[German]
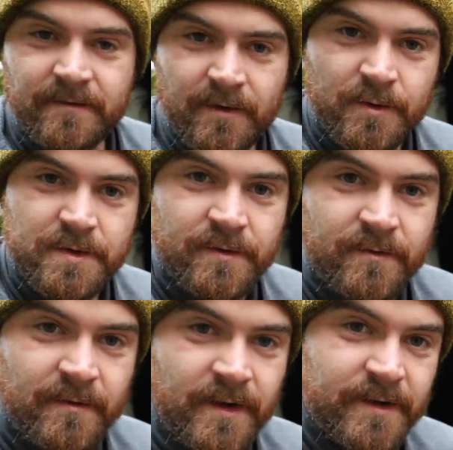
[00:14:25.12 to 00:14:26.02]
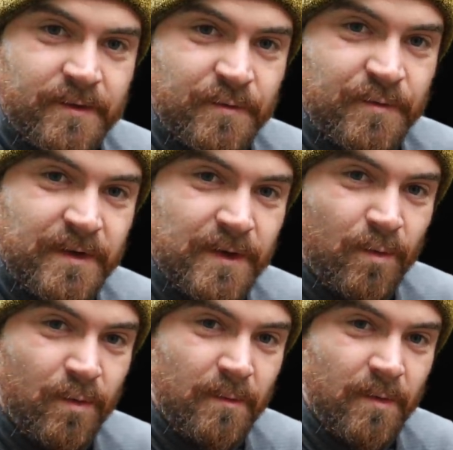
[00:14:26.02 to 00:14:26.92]
jetzt auch schon seit 4
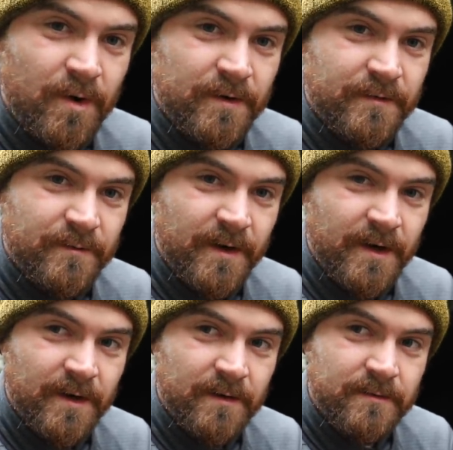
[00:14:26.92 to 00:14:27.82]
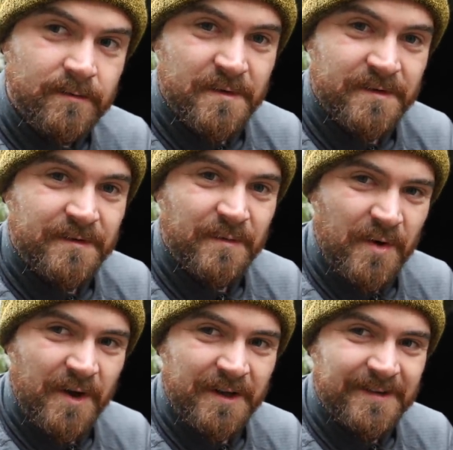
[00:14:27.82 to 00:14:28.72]
Uhr morgens wach. Man sieht es
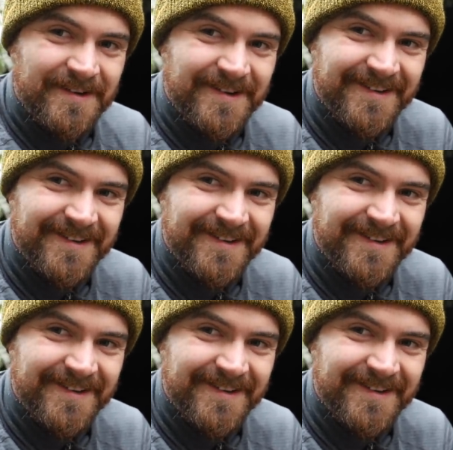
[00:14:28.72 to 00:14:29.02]
mir auch an